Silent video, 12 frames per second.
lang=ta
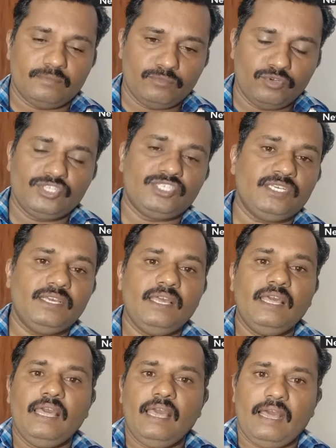முடித்து
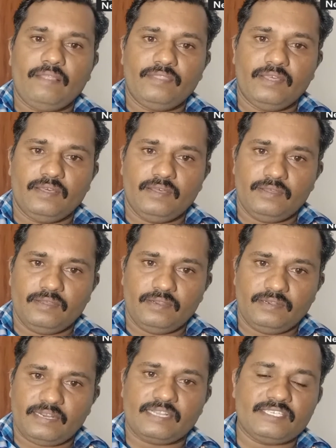அந்த
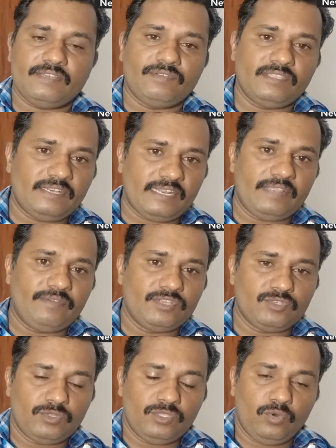ட்ரக்ஸை வந்து
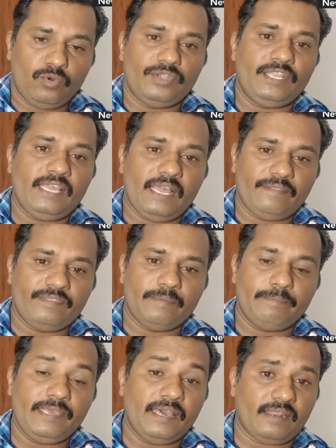டிரைவர்ஸ் வந்து ஓட்டி அந்த
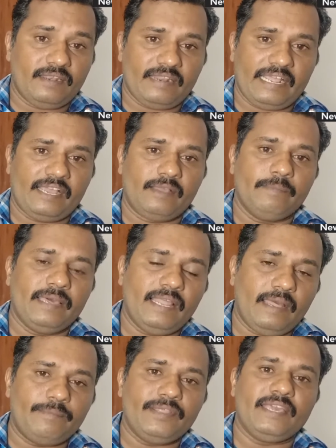பிஆர்என் ரேக்கு மேலே
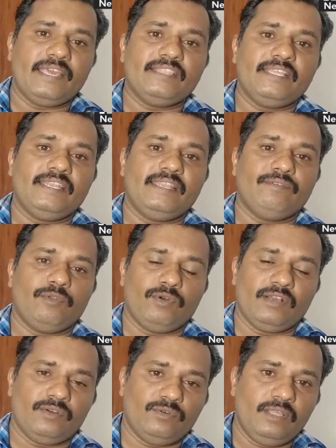அப்படியே ஏற்றிக்கிட்டே
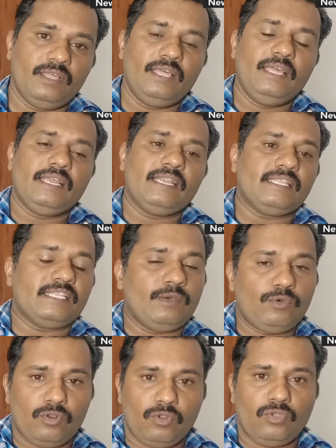வருவாங்க கிட்டத்தட்ட
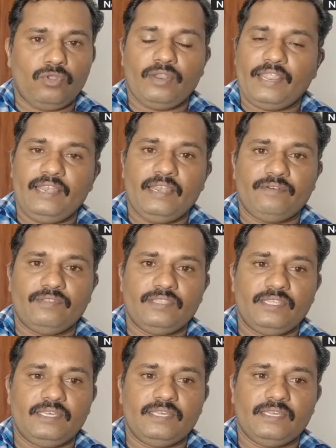ஒரு ரோரோ ரயிலில்
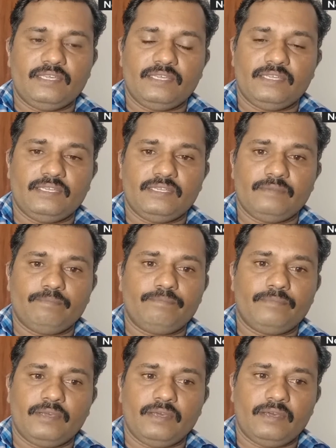வந்து
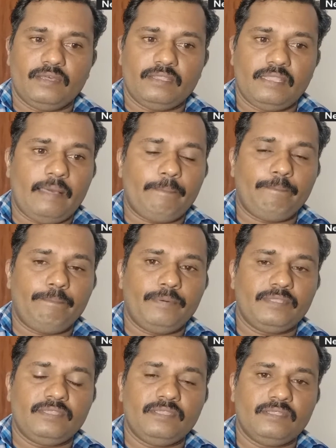
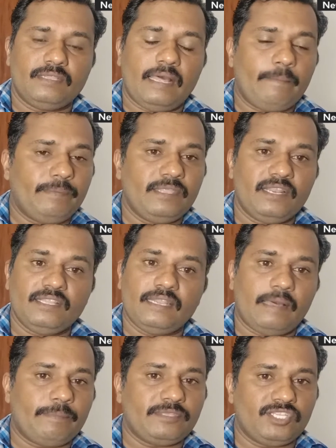நாற்பத் நாற்பதுலேருந்து
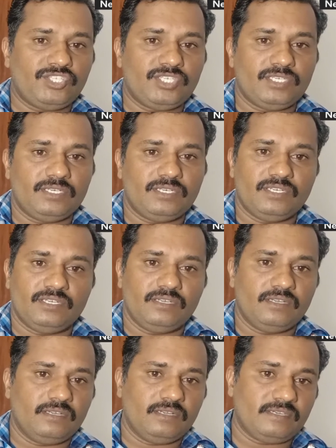நாற்பத்தஞ்சு
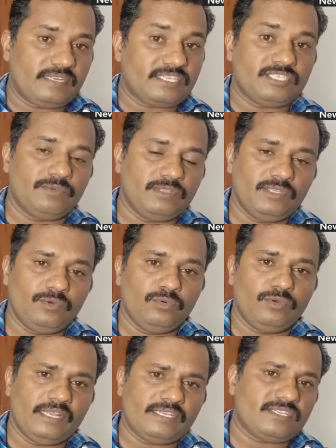ட்ரக்ஸ் வந்து
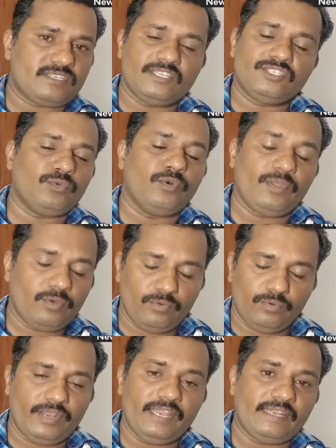எட்ட ஸ்ட்ரெச்சு ஒரே
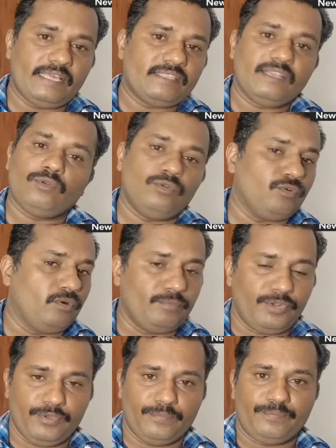ஒரே டயத்தில் கொண்டு போக
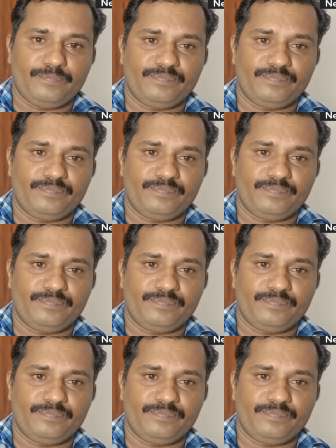முடியும்